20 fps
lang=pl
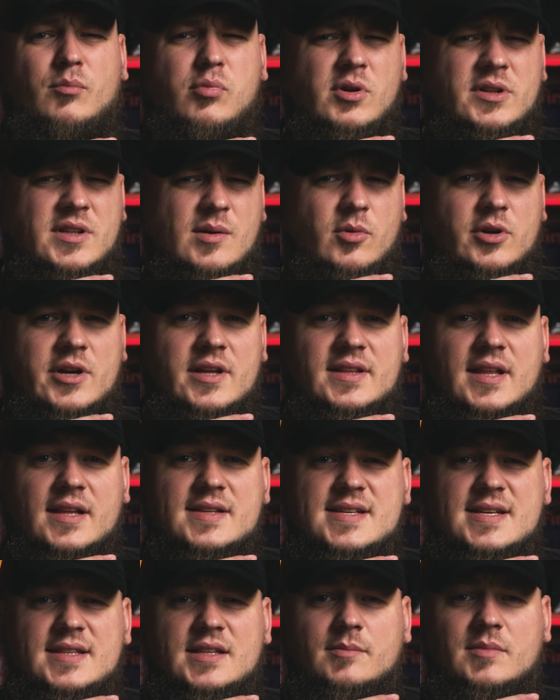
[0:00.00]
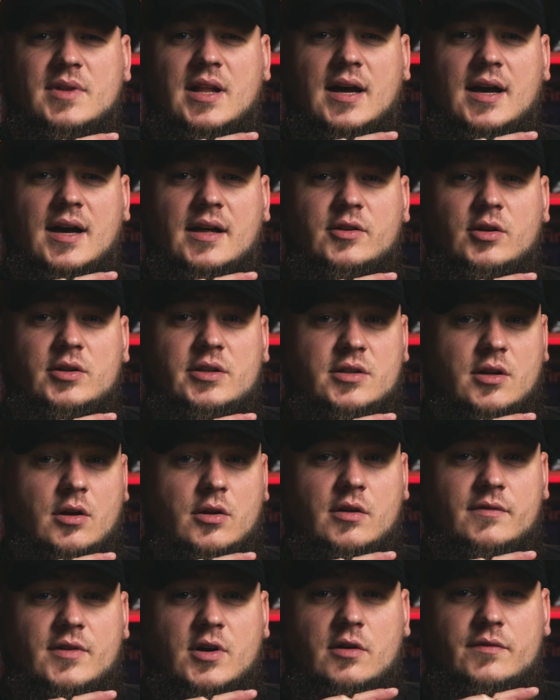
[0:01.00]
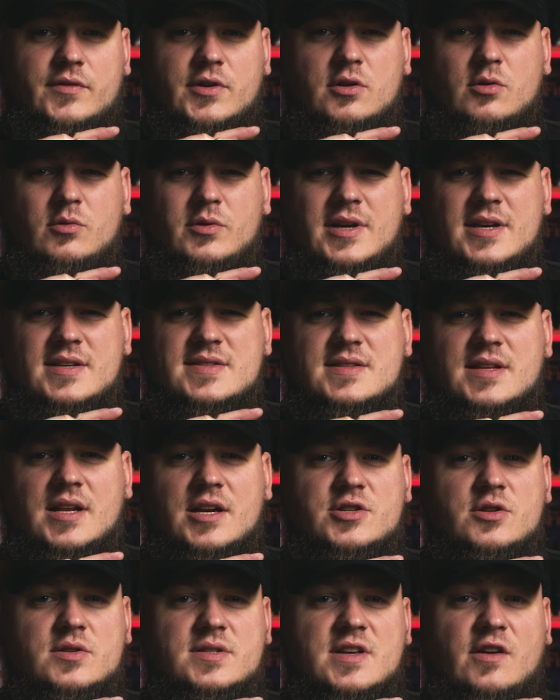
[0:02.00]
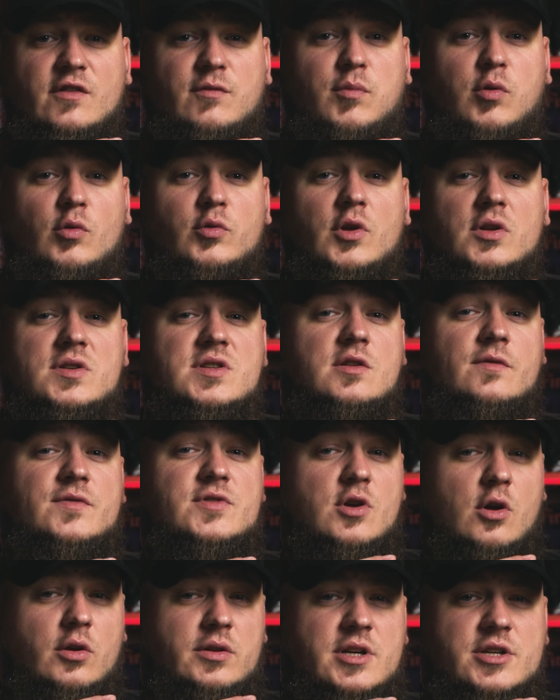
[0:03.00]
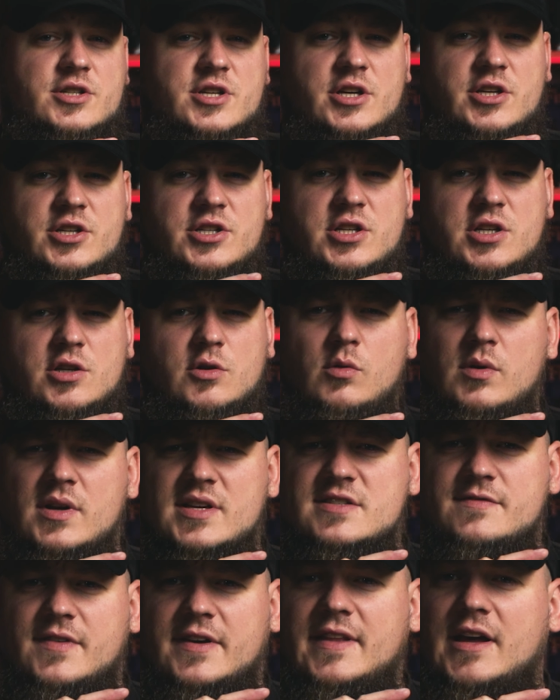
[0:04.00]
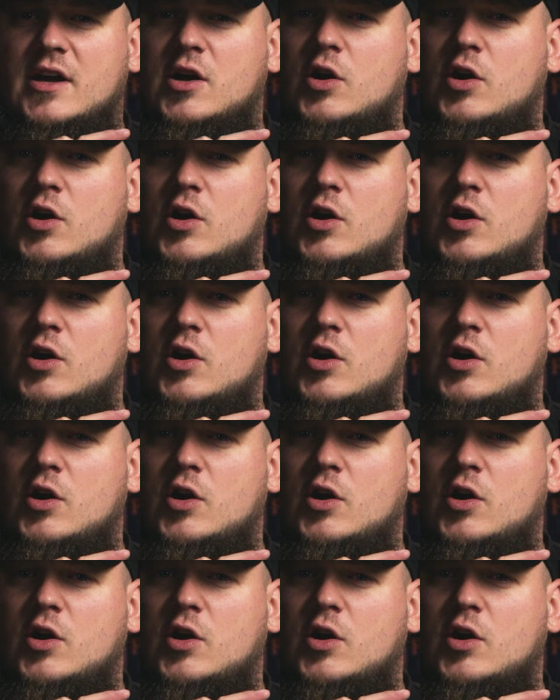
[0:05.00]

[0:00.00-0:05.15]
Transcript: Punktem orientacyjnym dla Doliny Lodowego Wichru jest leżąca w północno-wschodniej części góra zwana